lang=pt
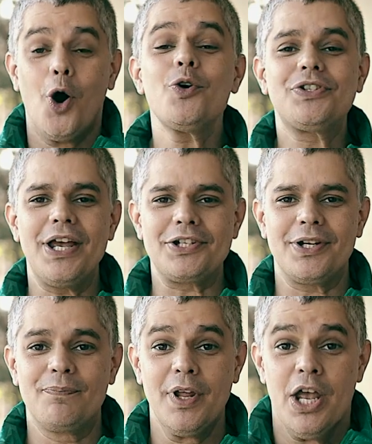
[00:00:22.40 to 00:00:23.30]
Ou
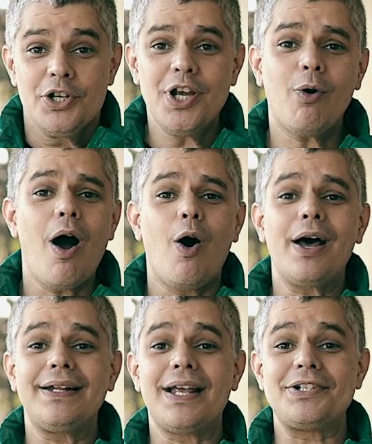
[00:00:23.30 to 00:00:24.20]
seja, chegou a
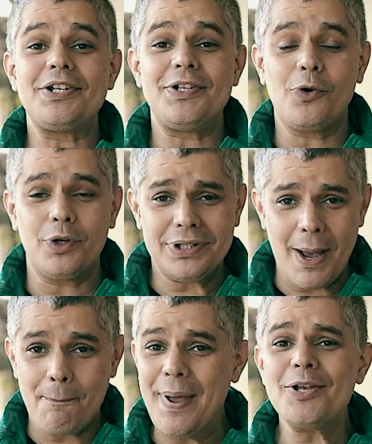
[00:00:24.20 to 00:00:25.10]
hora da gente se
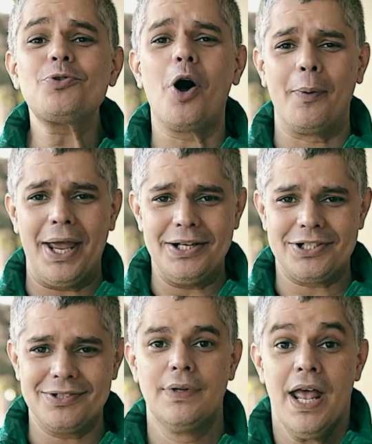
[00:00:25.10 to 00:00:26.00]
encontrar
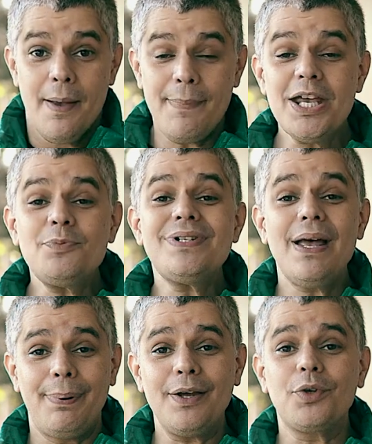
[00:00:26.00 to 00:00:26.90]
pessoalmente. Mesmo
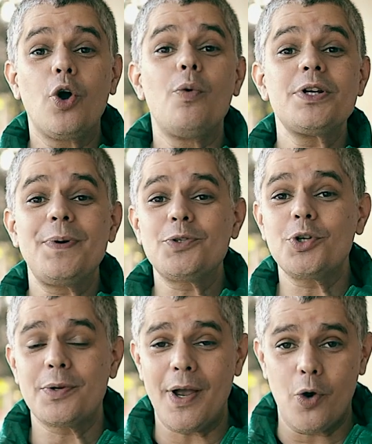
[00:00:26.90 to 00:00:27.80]
sabendo que algumas
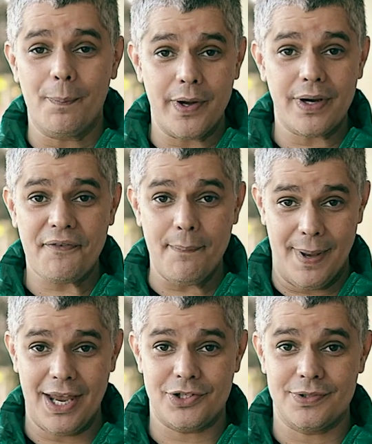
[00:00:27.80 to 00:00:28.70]
pessoas que me acompanham na
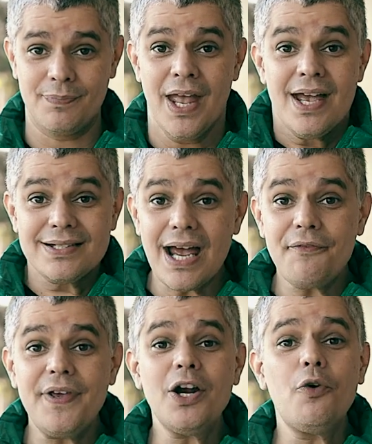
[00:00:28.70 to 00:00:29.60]
fanpage já
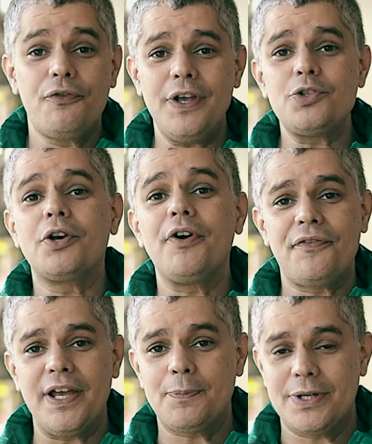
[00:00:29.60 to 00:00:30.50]
viram o vídeo que foi
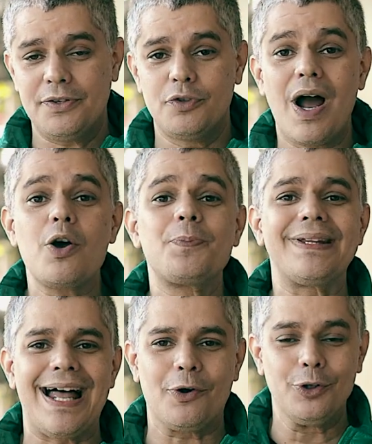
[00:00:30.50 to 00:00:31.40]
feito para divulgar o
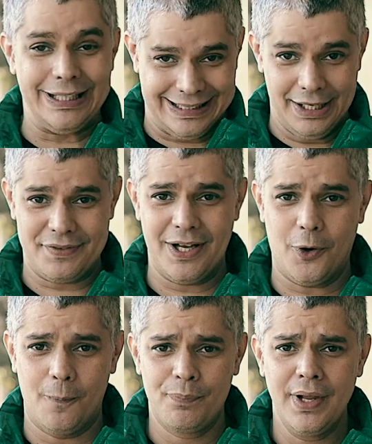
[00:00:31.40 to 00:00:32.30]
espetáculo na
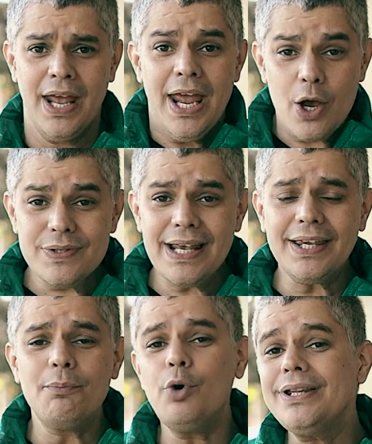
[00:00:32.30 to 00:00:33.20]
televisão, eu sei
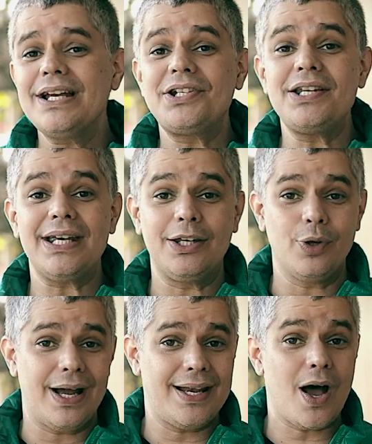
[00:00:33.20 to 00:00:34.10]
que muita gente aqui
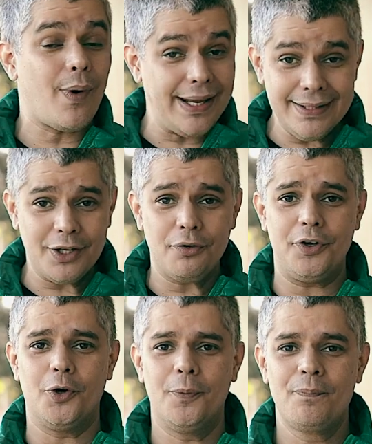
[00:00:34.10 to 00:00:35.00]
do canal ainda não
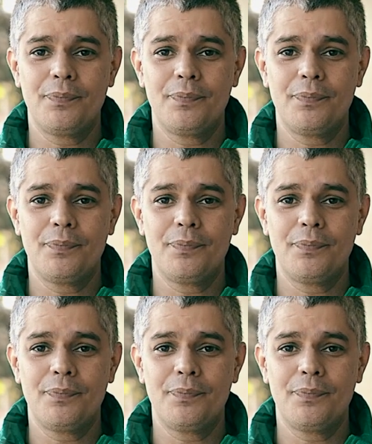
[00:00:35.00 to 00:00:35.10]
viu.